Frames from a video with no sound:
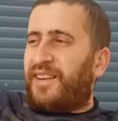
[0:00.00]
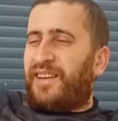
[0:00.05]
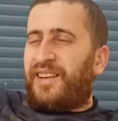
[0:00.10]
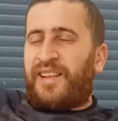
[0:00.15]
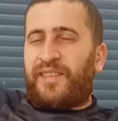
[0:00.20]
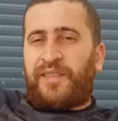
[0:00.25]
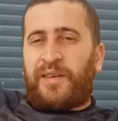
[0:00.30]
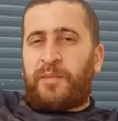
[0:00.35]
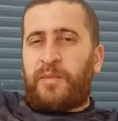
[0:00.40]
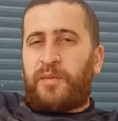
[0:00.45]

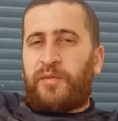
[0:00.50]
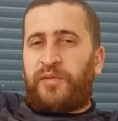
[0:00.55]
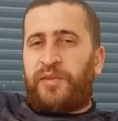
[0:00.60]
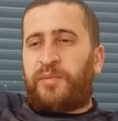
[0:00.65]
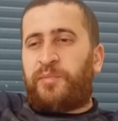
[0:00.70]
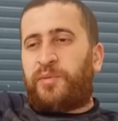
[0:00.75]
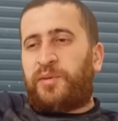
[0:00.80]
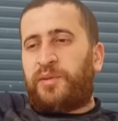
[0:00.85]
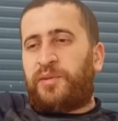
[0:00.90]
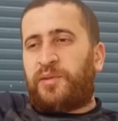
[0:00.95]
Il a, vraiment fait
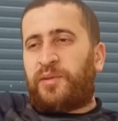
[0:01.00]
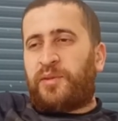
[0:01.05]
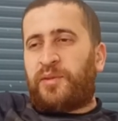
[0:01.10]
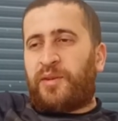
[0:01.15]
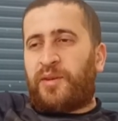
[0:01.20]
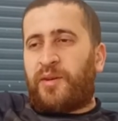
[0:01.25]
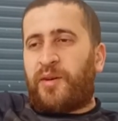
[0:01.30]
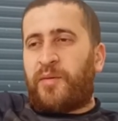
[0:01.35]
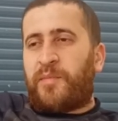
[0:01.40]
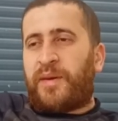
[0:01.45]
le bruit
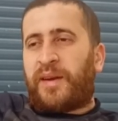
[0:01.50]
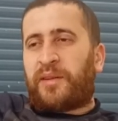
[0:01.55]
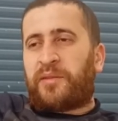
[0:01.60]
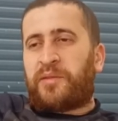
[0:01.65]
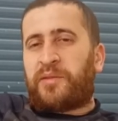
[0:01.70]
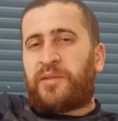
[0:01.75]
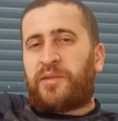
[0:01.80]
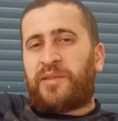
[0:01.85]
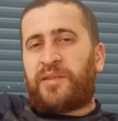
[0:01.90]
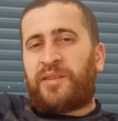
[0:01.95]
de Homer
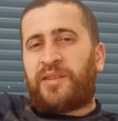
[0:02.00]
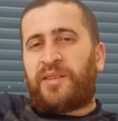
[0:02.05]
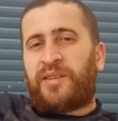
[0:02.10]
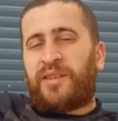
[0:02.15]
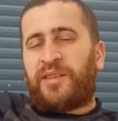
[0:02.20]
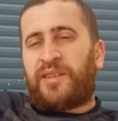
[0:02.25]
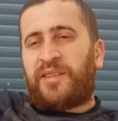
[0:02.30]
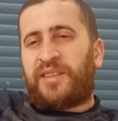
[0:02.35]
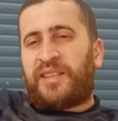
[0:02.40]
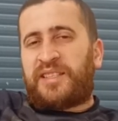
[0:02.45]

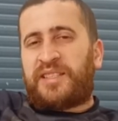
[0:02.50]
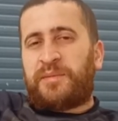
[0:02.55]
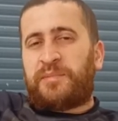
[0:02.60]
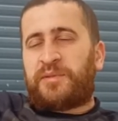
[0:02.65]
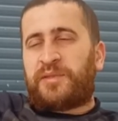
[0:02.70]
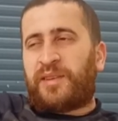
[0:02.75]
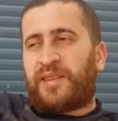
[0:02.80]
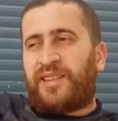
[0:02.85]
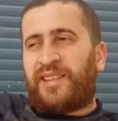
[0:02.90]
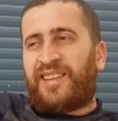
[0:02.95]
de... des
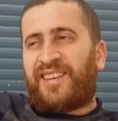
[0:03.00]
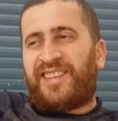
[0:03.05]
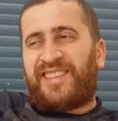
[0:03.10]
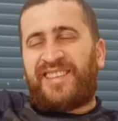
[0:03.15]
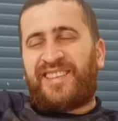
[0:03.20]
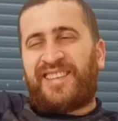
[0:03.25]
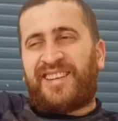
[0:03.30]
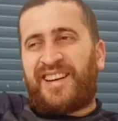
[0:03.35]
Simpsons, là.